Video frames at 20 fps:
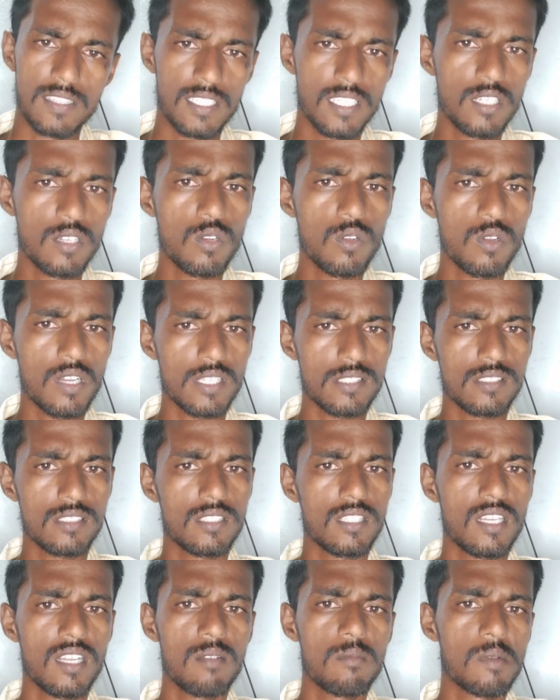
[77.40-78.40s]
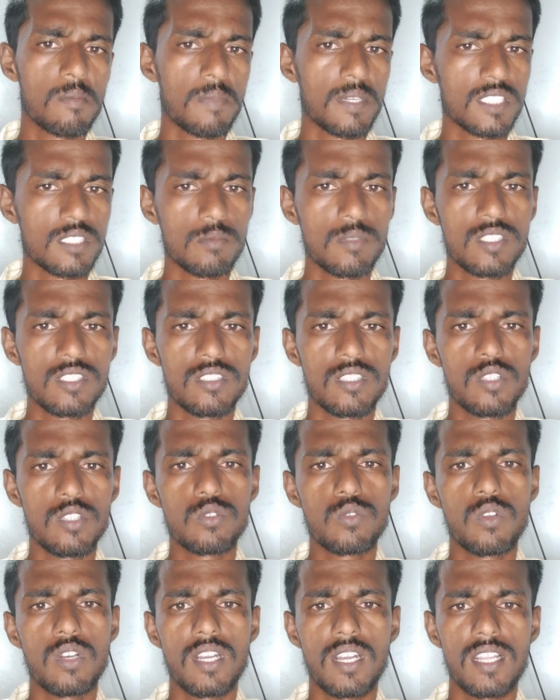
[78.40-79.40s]
దీంట్లో ఖచ్చితంగా మనం పచ్చిమిర్చి
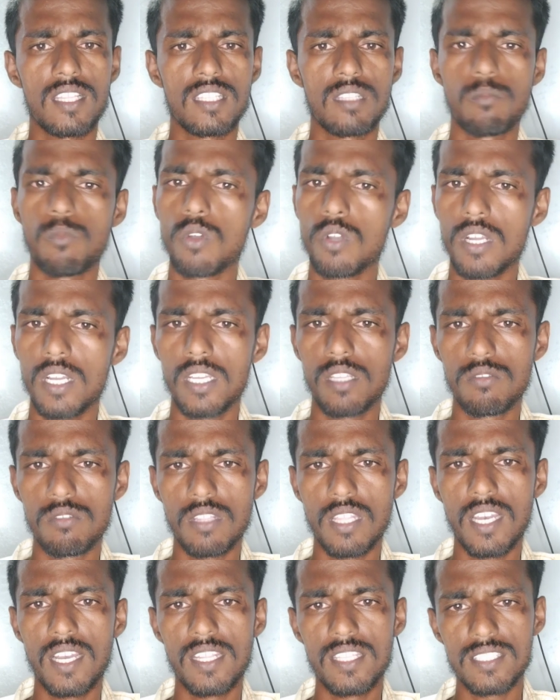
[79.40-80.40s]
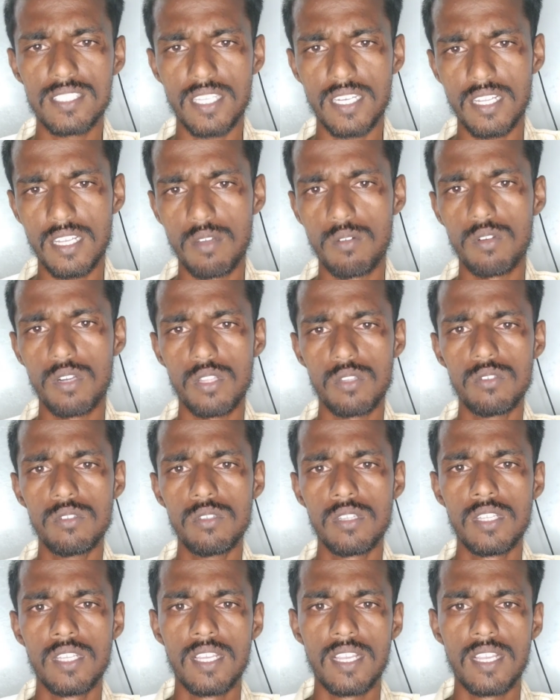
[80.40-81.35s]
తెంచుకున్నట్లయితే మొక్క ఎదుగుదల అనేది సరిగ్గా ఉండదు